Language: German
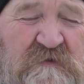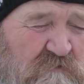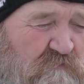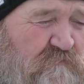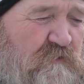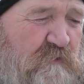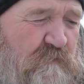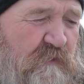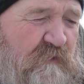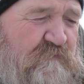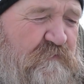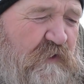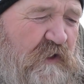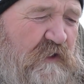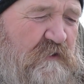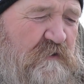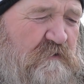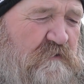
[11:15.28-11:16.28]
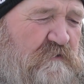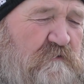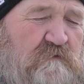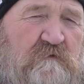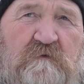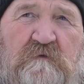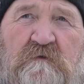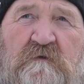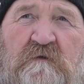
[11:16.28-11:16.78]
So wird man fangen.
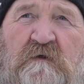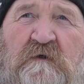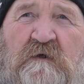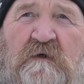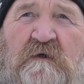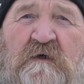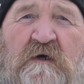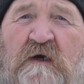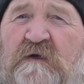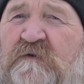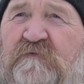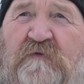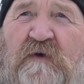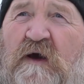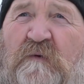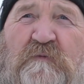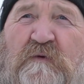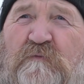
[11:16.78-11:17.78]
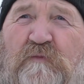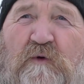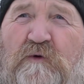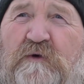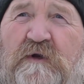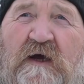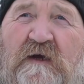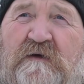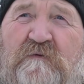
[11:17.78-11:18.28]
Ja. Heißt, wir haben die
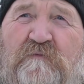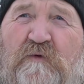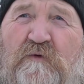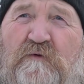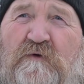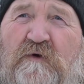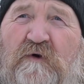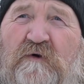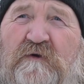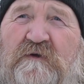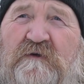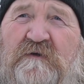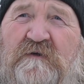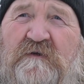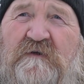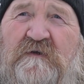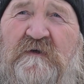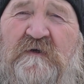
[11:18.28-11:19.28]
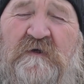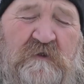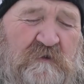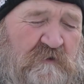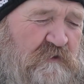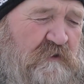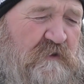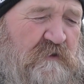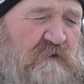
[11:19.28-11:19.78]
blöd angeboten? Wahrscheinlich heute? schon, ja.
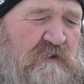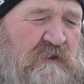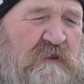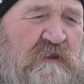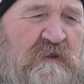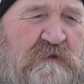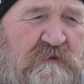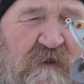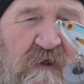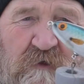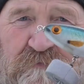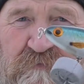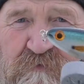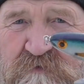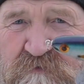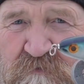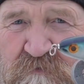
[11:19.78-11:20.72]
Nee. Selbst